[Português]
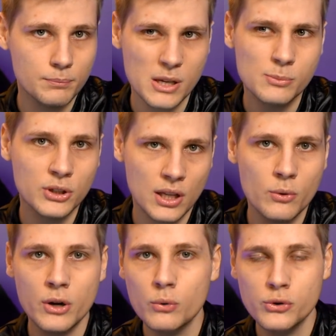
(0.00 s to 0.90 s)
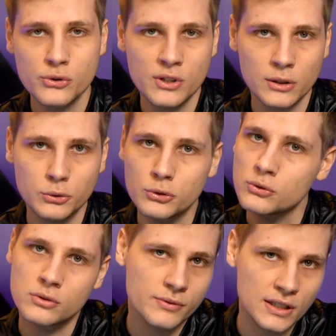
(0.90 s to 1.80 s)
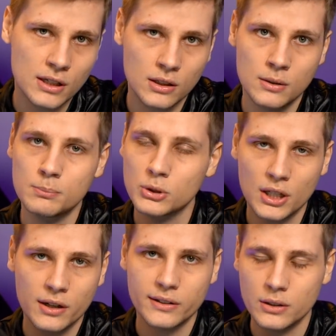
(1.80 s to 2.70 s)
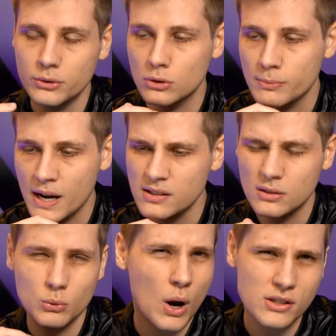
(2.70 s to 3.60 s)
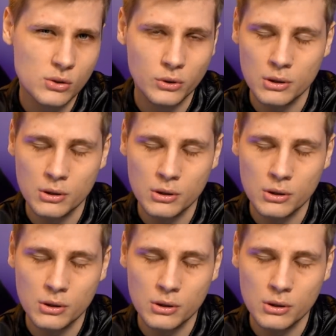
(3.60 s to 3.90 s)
mesmo que tenham recursos gratuitos, tu vai ter que botar cartão e tudo mais, no Watson